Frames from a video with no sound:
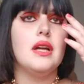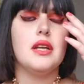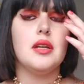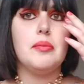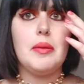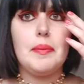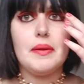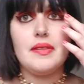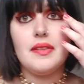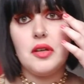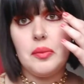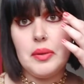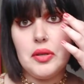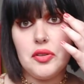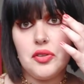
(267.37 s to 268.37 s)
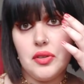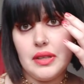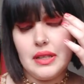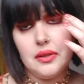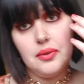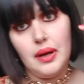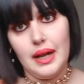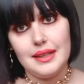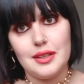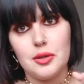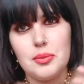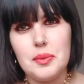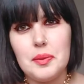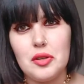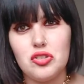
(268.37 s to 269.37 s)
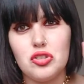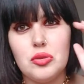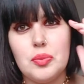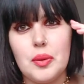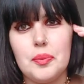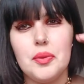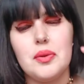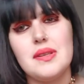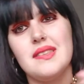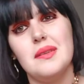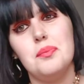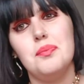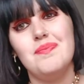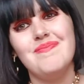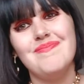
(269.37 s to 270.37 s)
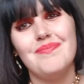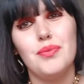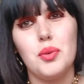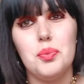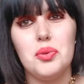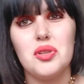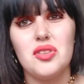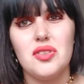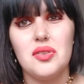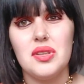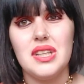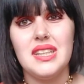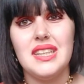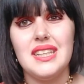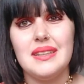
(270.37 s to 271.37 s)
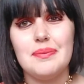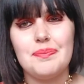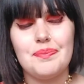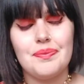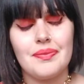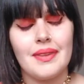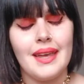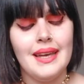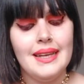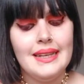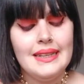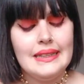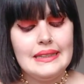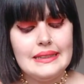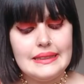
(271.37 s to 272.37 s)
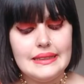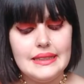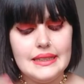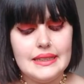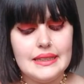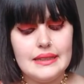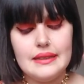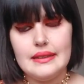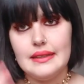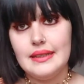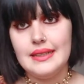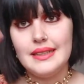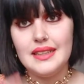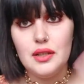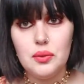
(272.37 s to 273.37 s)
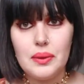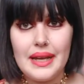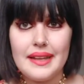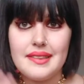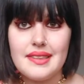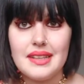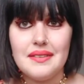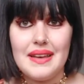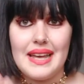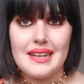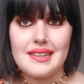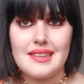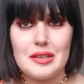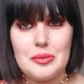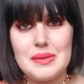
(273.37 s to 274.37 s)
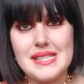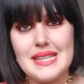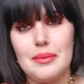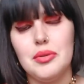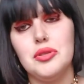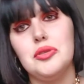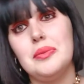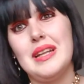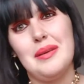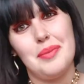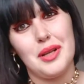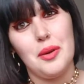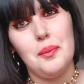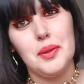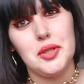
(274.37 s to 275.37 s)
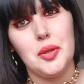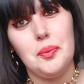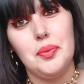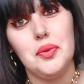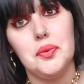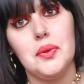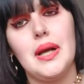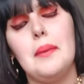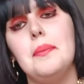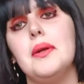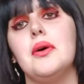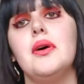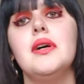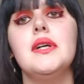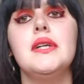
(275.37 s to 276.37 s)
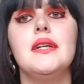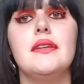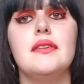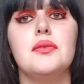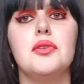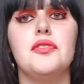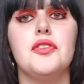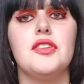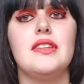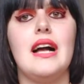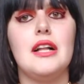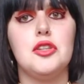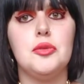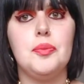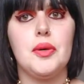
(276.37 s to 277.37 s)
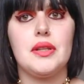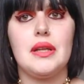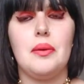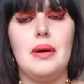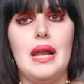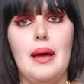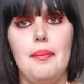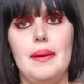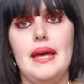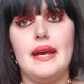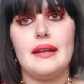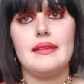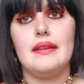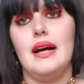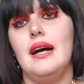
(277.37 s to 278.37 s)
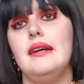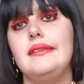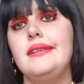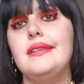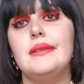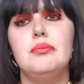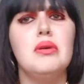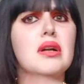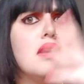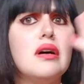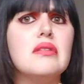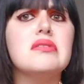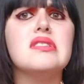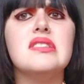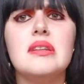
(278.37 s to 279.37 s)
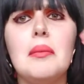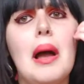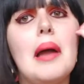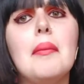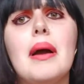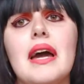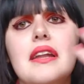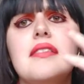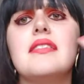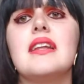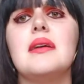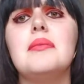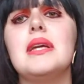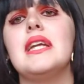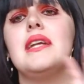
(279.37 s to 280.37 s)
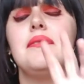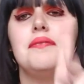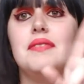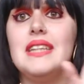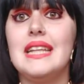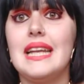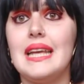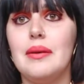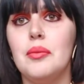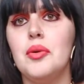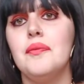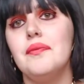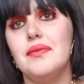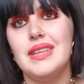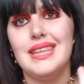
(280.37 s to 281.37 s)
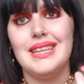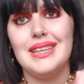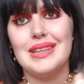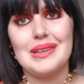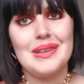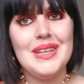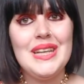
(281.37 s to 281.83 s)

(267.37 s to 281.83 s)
non mi, siccome non sono tanto alta, non mi piacciono proprio queste mh, proporzioni di... Mh, di, di, lunghezze diverse, non mi sta molto bene perché è un po' troppo lunga, però se uno fosse alto porta quella aperta, eh, però si sa mai, magari starà bene, vedremo, vi,